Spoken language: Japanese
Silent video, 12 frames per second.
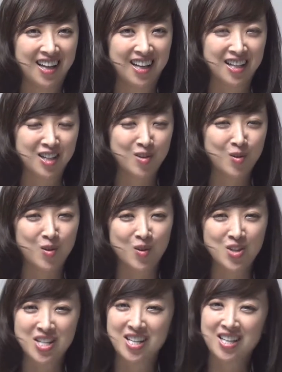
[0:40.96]
え気心
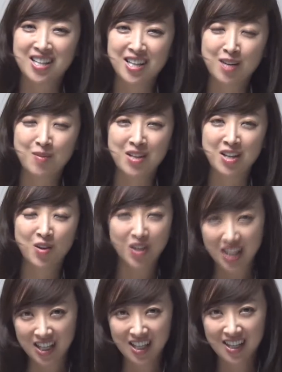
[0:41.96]
知れた仲間でよ
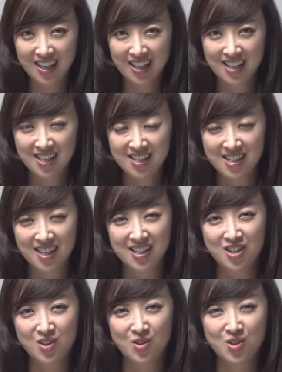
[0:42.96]
り最
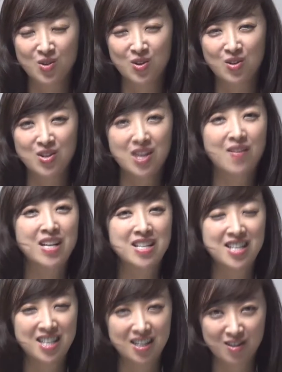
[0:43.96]
終章にふさわ
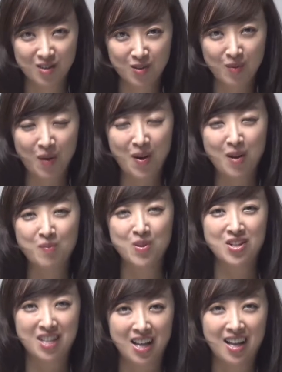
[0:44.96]
しくパワーアップ
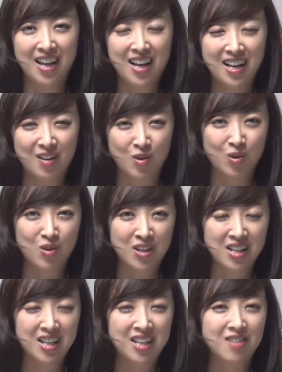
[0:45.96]
してお届け
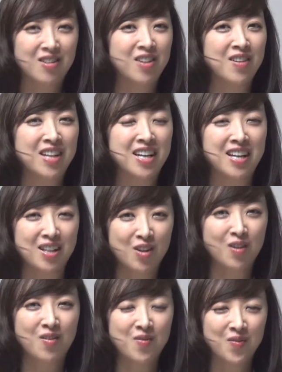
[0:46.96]
できるのではないかと
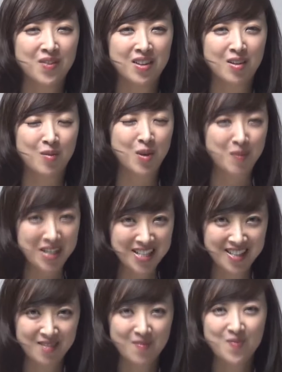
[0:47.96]
思いま
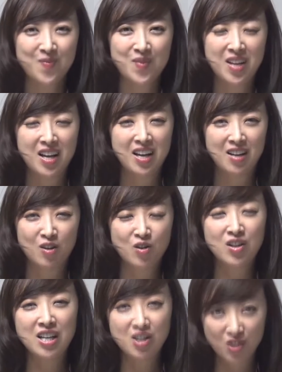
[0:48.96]
す
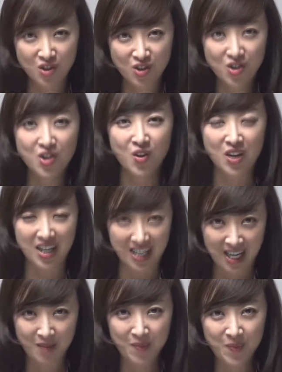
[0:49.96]
6月14日から、